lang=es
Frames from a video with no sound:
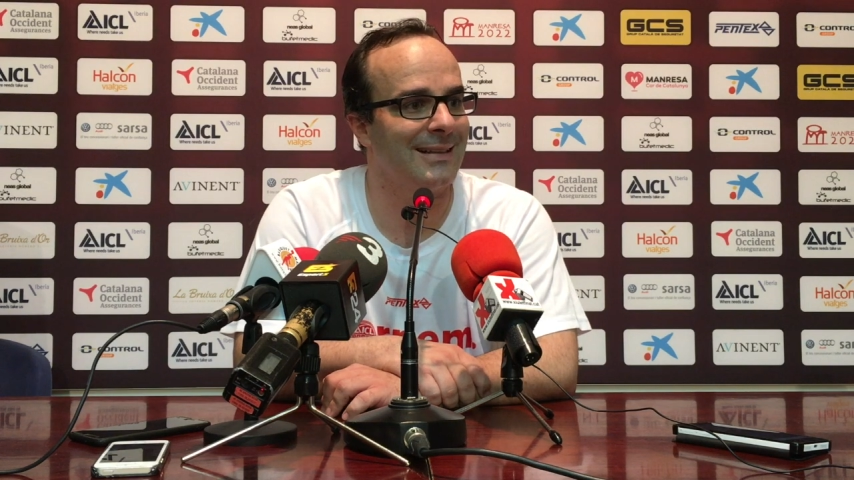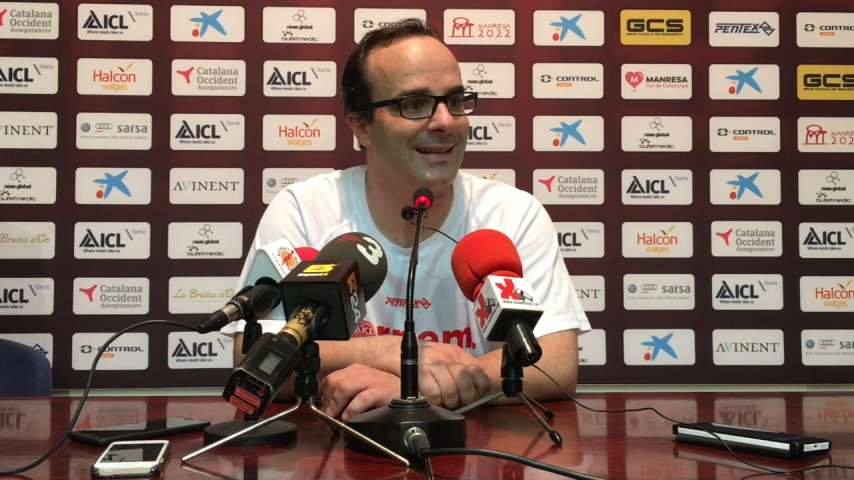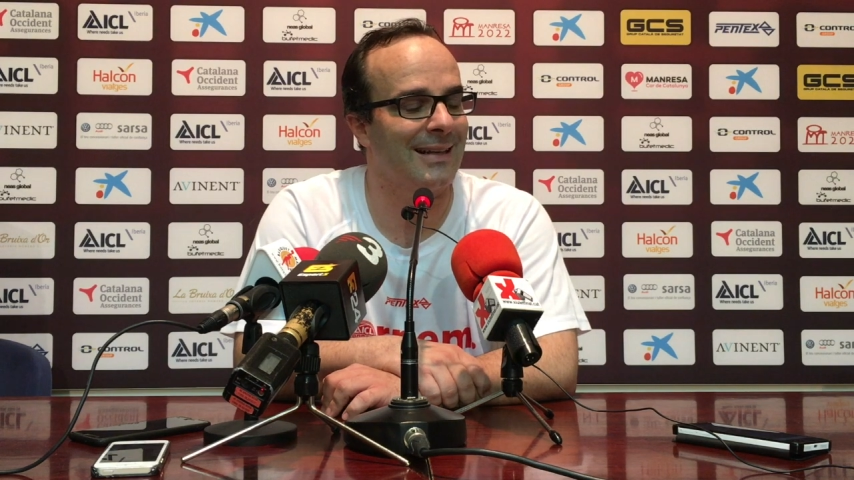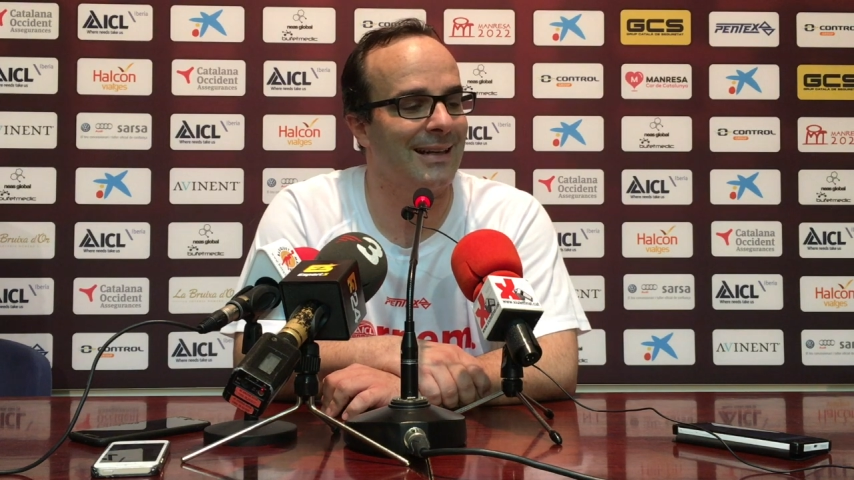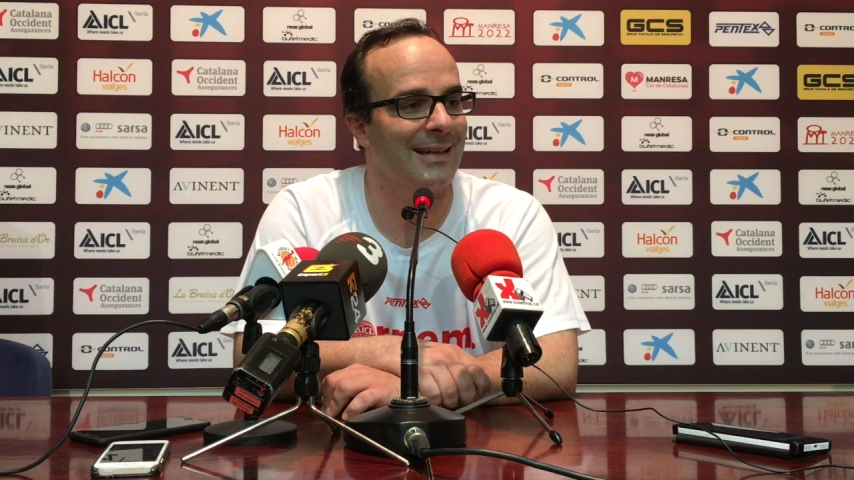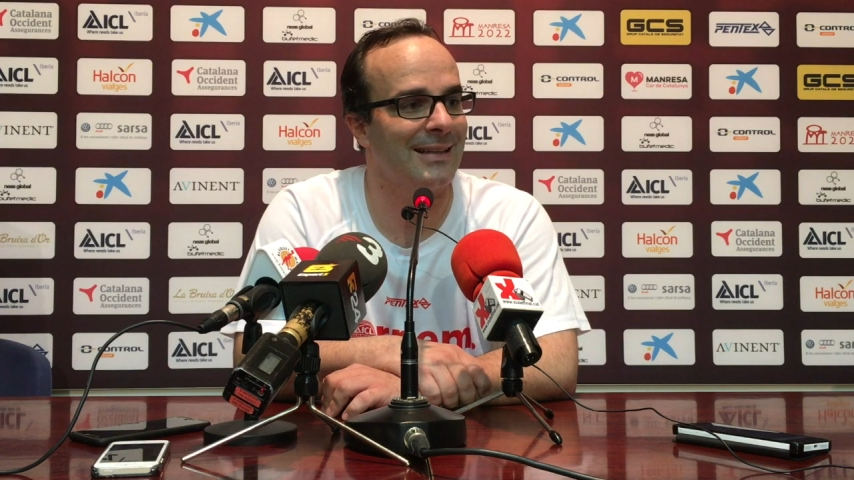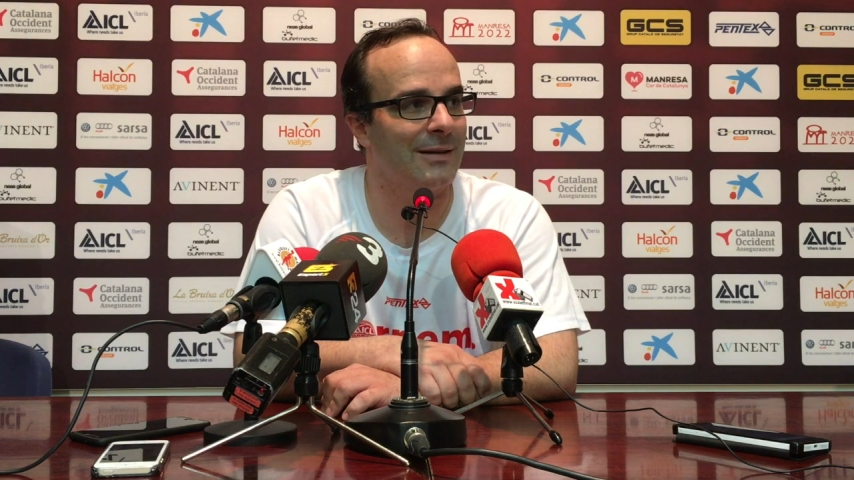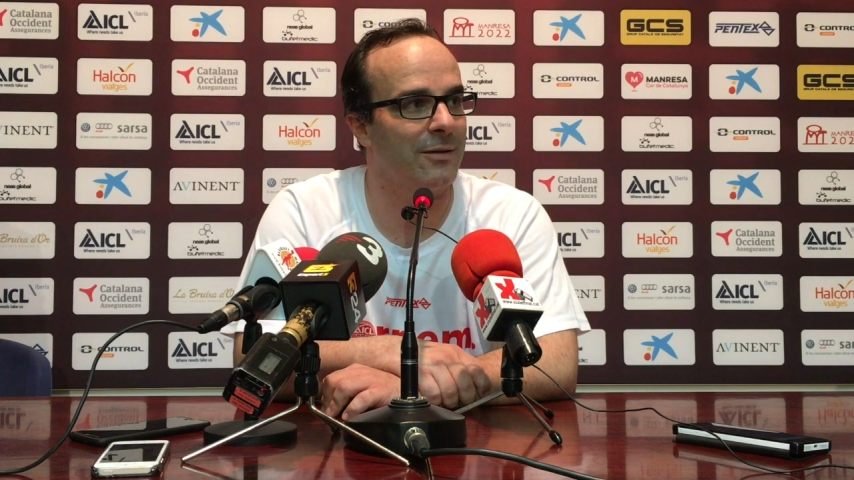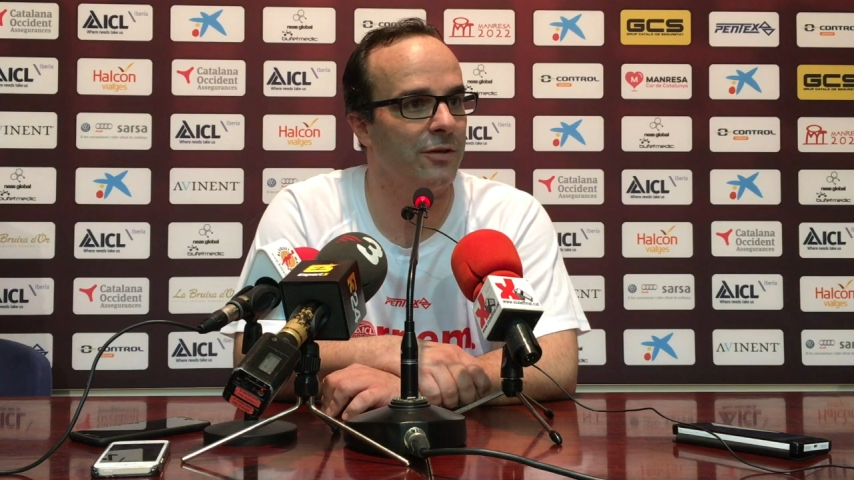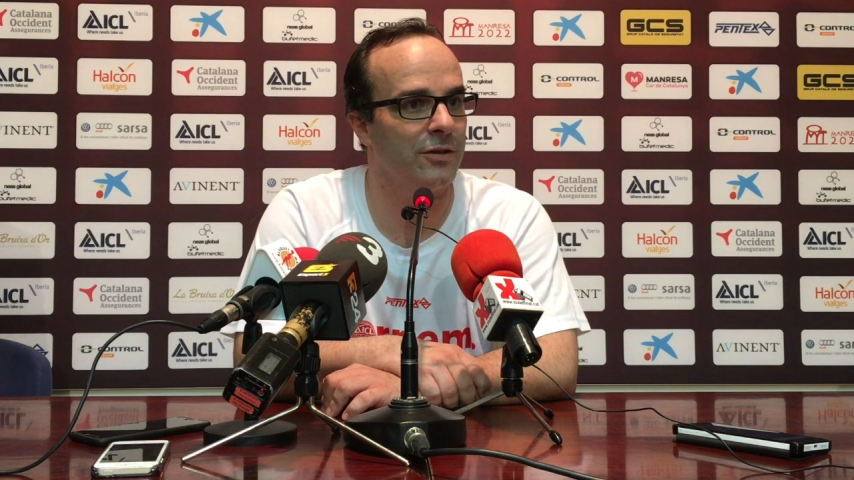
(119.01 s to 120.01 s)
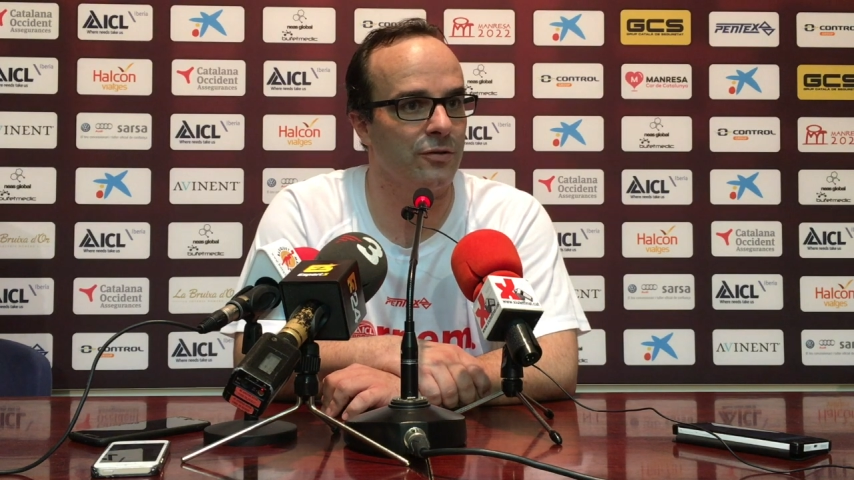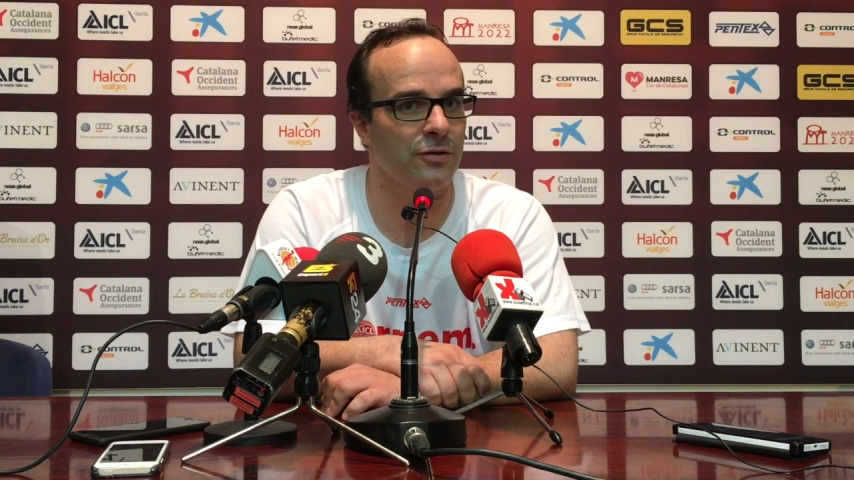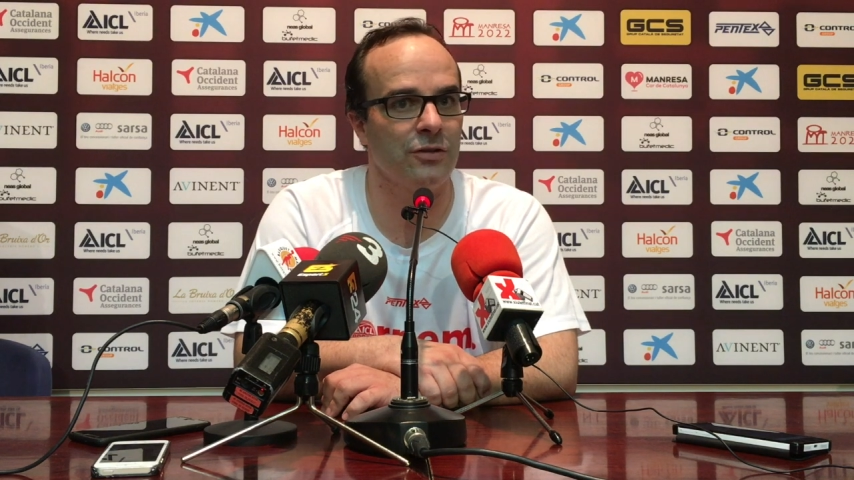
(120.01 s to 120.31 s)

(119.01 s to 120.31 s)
recalcar el trabajo de todos,